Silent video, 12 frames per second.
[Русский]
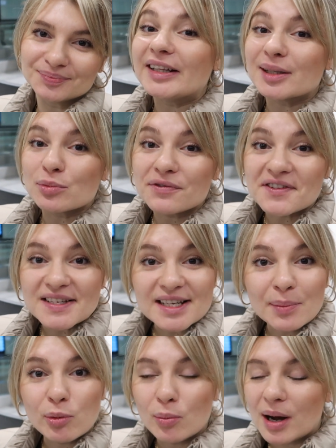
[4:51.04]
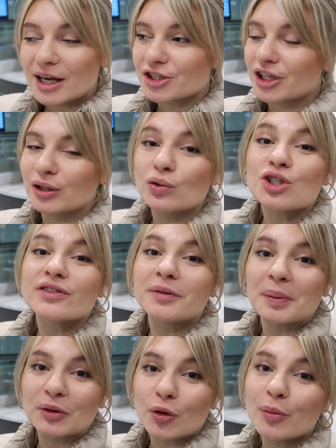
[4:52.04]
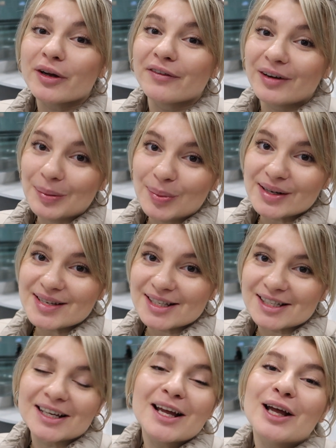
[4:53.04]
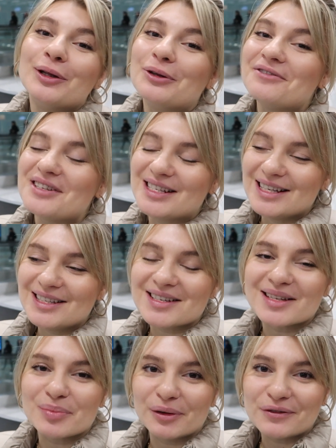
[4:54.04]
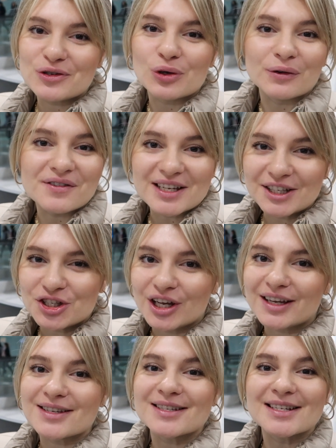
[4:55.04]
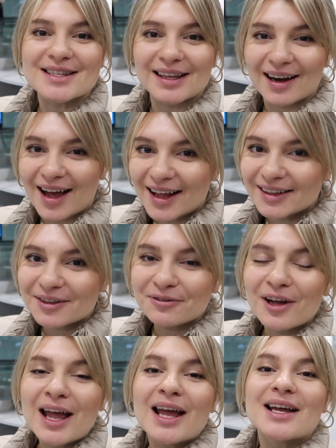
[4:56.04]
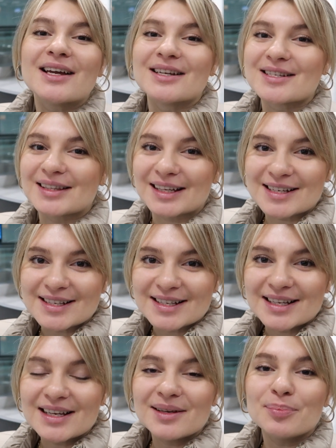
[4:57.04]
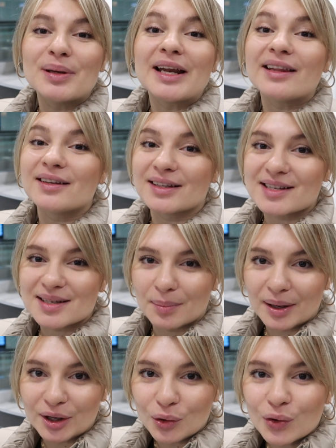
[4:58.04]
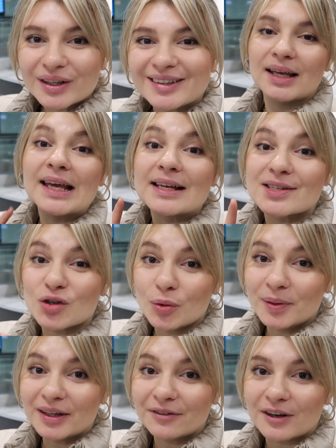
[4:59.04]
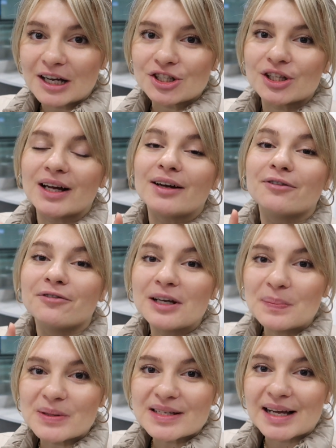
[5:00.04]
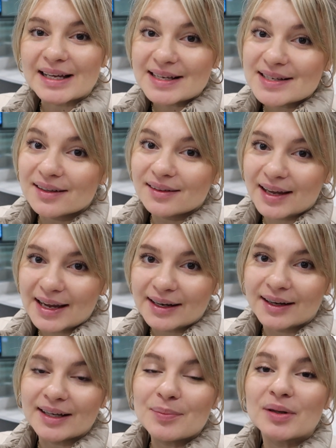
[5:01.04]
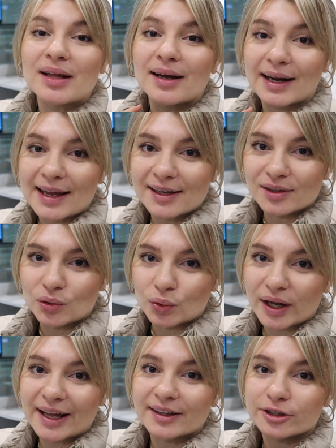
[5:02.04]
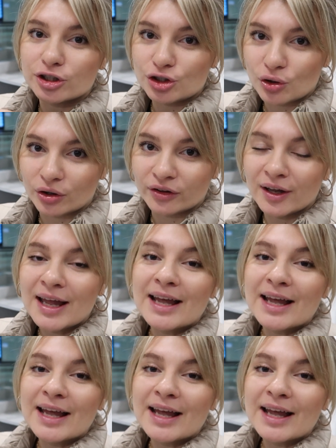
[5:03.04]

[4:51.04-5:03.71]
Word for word: Поэтому все бумажки, лучше вы потом их выбросите, но везите с собой все. Все чеки с ресторанов, э, с такси, билеты на самолет. И особенно важно выписка из отеля, именно рейхнум, это счет.